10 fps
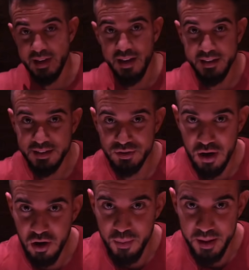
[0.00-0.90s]
Ay, esto
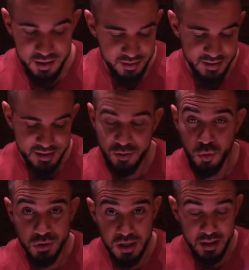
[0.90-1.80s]
de la comida, qué
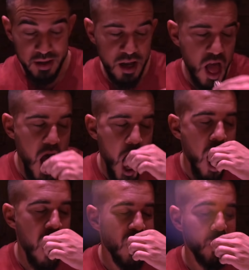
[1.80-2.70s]
cursilada
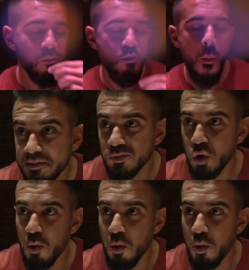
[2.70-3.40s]
es.